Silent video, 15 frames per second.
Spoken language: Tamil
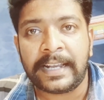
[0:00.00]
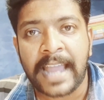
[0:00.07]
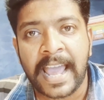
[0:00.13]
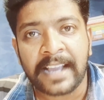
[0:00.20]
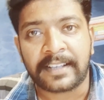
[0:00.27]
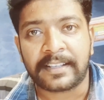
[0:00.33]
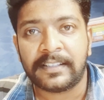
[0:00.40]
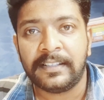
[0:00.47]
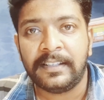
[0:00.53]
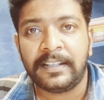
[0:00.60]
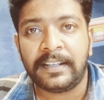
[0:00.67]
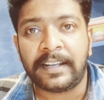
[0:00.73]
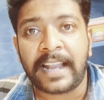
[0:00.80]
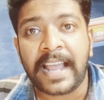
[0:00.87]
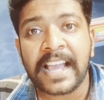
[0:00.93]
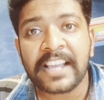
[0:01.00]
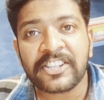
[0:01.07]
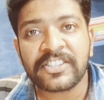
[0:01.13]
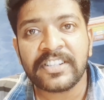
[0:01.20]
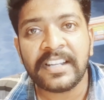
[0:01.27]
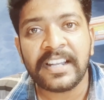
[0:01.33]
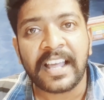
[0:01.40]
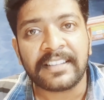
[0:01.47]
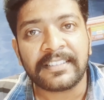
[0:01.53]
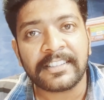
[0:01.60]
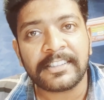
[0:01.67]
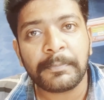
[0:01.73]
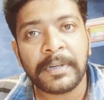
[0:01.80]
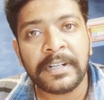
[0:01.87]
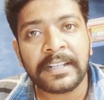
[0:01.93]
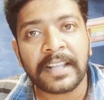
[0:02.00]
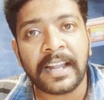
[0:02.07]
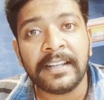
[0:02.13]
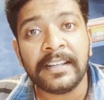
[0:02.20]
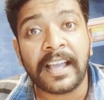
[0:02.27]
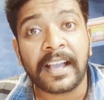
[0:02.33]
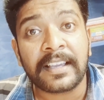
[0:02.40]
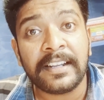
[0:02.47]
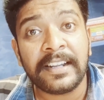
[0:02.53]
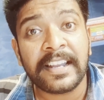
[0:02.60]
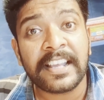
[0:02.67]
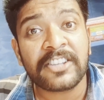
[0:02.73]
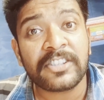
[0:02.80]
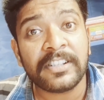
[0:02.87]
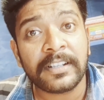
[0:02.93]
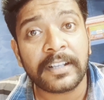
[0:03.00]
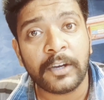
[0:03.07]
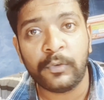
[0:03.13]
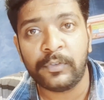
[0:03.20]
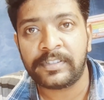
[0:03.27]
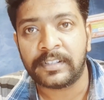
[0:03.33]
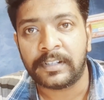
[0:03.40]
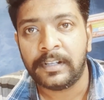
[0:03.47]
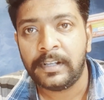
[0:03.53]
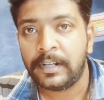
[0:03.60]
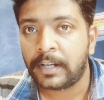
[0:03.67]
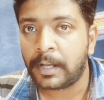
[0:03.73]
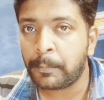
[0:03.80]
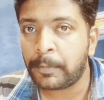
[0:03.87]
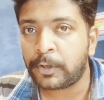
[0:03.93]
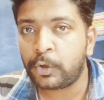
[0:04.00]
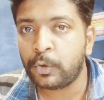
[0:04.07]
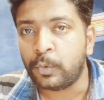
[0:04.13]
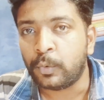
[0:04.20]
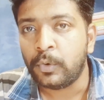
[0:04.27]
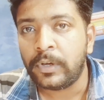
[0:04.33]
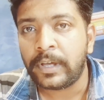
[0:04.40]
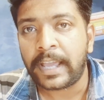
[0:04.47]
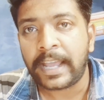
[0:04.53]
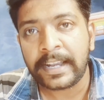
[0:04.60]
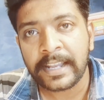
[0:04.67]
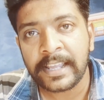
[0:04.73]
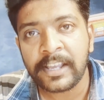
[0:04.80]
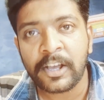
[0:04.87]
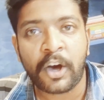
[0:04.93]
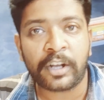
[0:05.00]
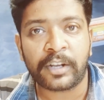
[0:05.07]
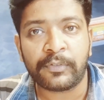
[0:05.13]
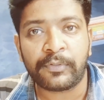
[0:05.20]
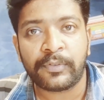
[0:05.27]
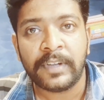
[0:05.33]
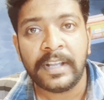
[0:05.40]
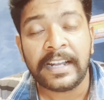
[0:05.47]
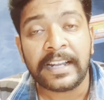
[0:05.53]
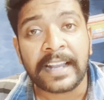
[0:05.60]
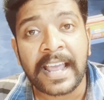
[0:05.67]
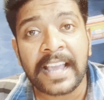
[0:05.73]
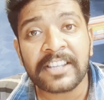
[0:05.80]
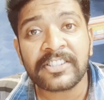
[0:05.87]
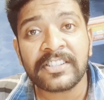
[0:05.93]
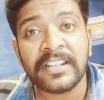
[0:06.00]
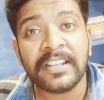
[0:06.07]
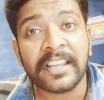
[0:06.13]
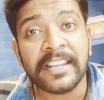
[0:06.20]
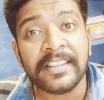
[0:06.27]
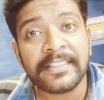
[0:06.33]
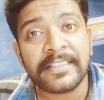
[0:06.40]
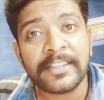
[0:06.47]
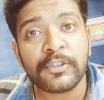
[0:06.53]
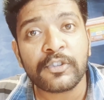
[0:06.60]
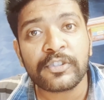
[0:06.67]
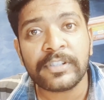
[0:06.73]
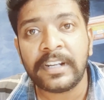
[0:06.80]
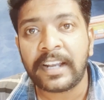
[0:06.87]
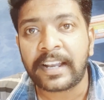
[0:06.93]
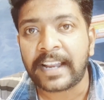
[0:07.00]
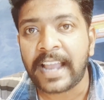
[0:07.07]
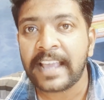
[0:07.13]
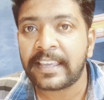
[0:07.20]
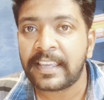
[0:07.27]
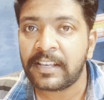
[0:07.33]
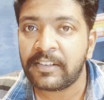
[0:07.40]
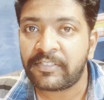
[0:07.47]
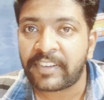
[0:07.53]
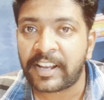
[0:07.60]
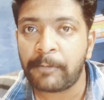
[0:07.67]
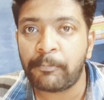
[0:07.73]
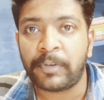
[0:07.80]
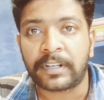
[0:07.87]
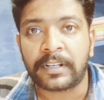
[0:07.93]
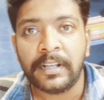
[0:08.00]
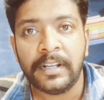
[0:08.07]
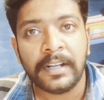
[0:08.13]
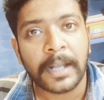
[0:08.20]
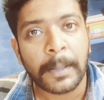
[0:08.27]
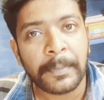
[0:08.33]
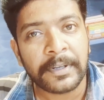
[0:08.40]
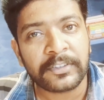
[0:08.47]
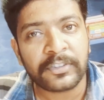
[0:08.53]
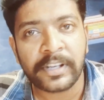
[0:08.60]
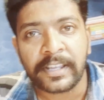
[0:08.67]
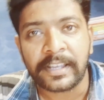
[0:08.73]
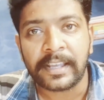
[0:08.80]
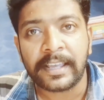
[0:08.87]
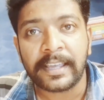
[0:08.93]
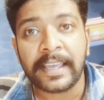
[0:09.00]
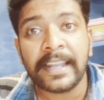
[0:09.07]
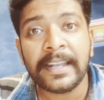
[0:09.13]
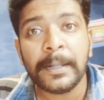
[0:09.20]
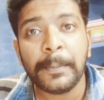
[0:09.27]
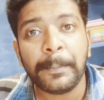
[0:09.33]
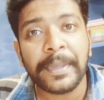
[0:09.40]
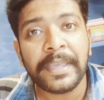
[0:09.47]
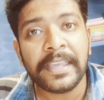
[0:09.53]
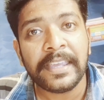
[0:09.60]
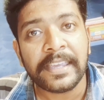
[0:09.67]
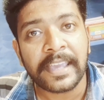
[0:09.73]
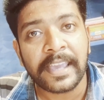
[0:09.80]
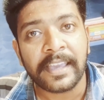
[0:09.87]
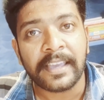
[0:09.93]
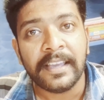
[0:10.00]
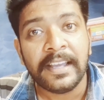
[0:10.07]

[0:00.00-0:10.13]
நேக் நேஷ்னல் அசஸ்மெண்ட் அண்ட் அக்ரிடேஷன் கவுன்சில் நம்பர் டூ என்ஐஆர்எஃப் National Institutional Ranking Framework நம்பர் த்ரீ என்பிஏ